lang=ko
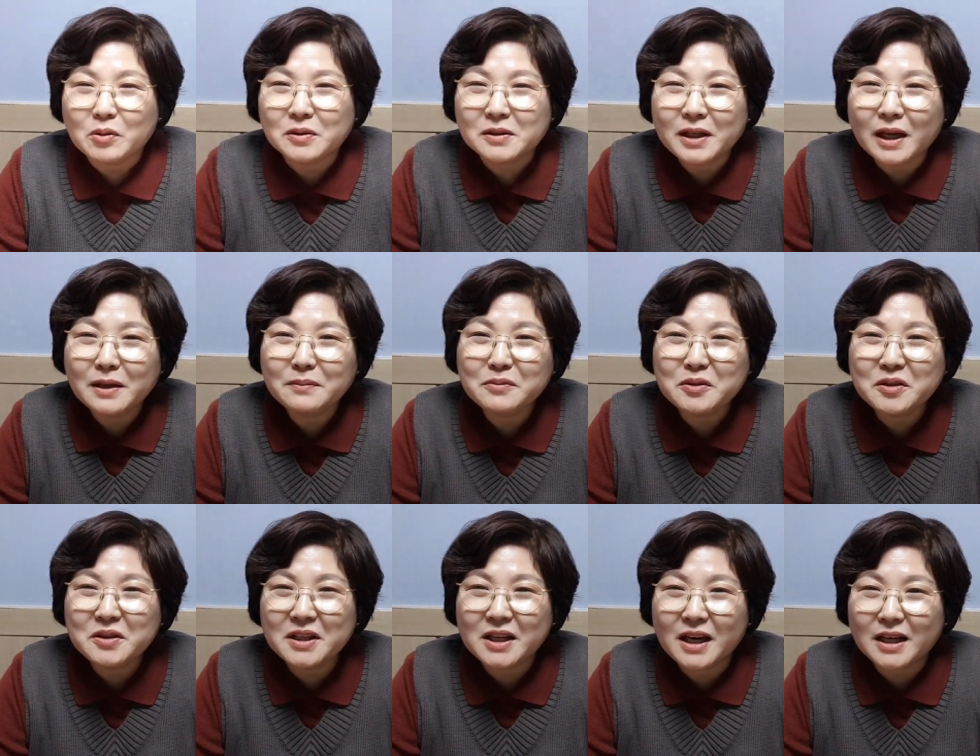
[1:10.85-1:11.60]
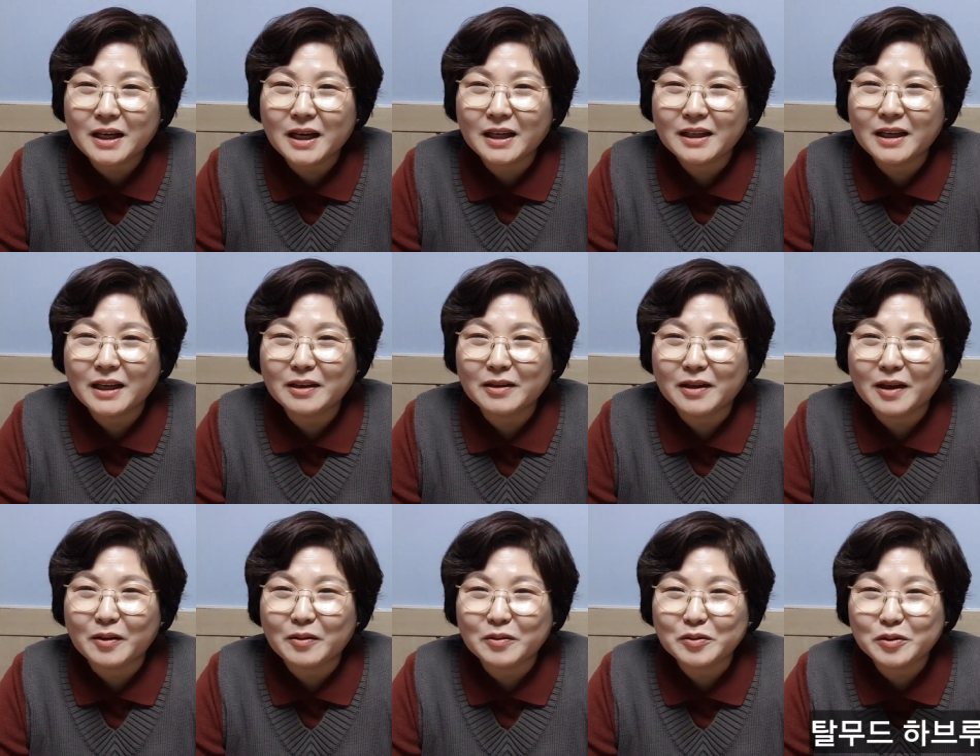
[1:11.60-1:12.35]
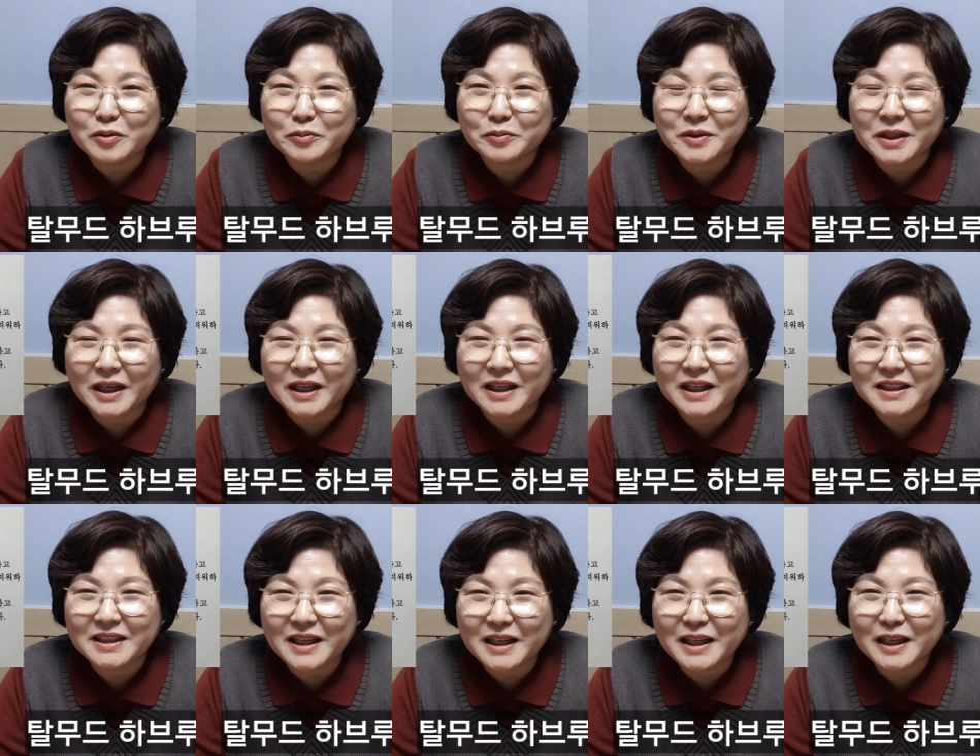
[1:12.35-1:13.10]
오늘 탈모드 이야기 하나를 갖고 좀
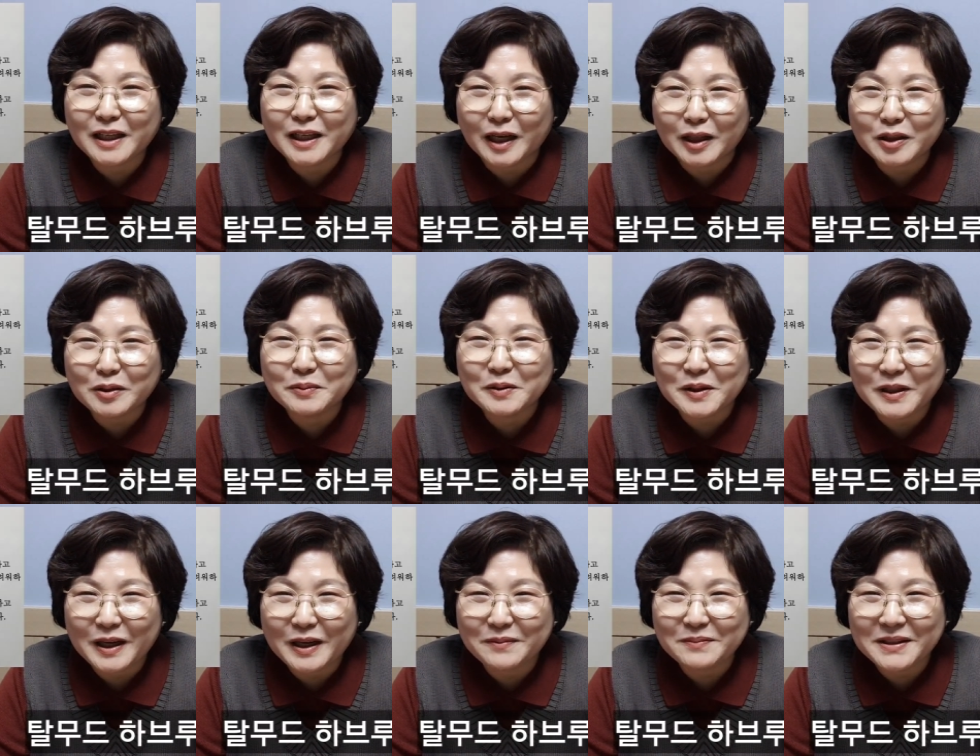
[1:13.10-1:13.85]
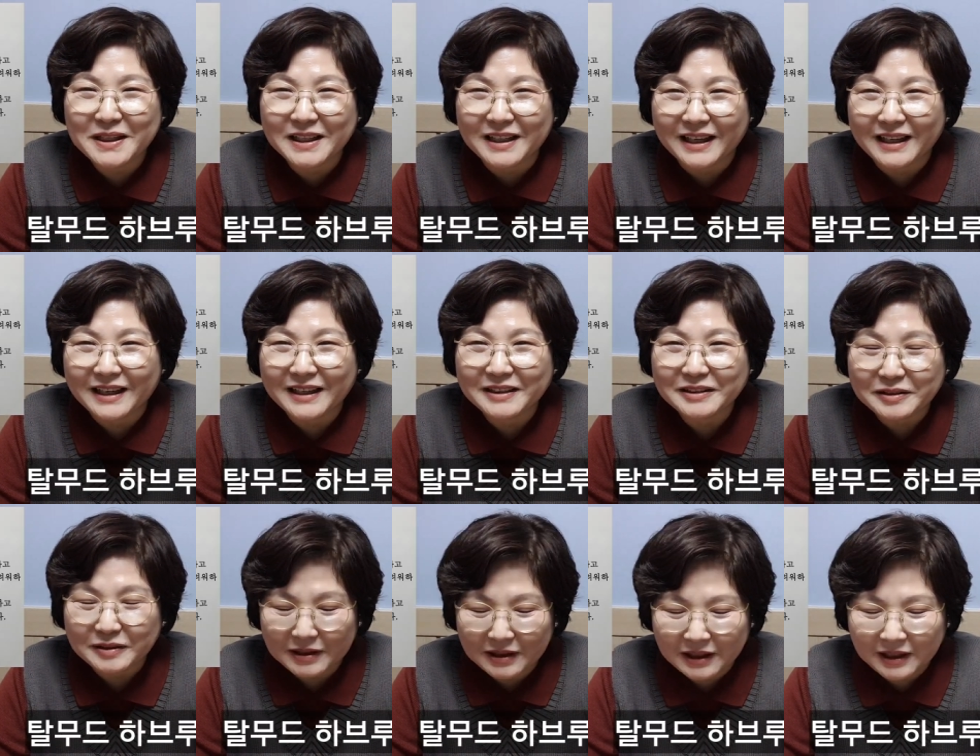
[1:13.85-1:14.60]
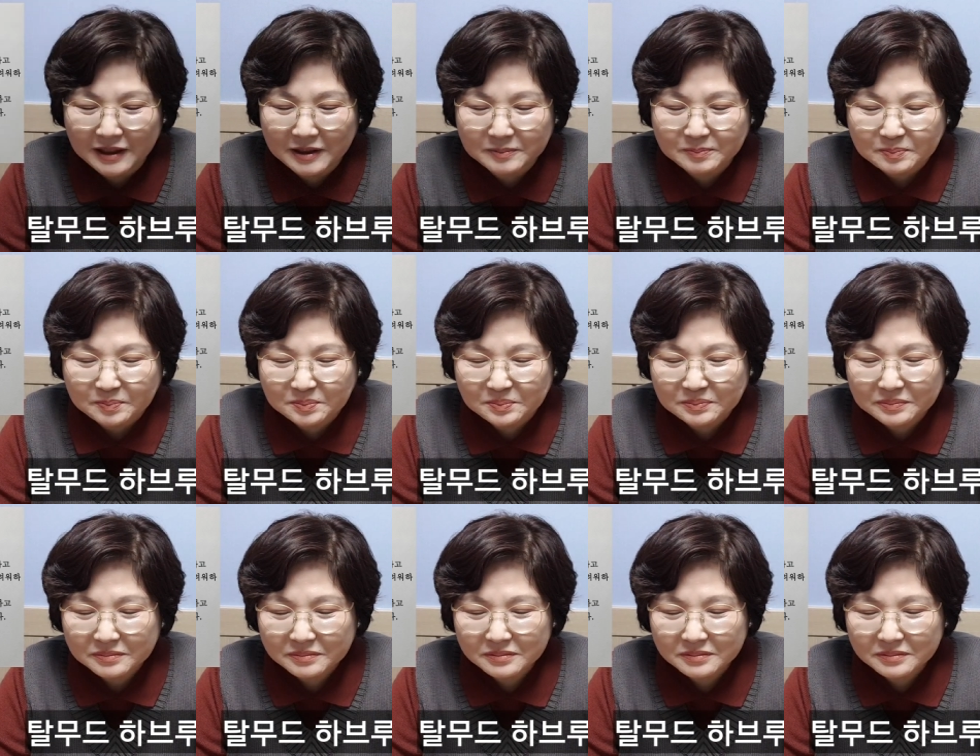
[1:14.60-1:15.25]
잠깐 얘기를 나눠볼까 합니다. 네,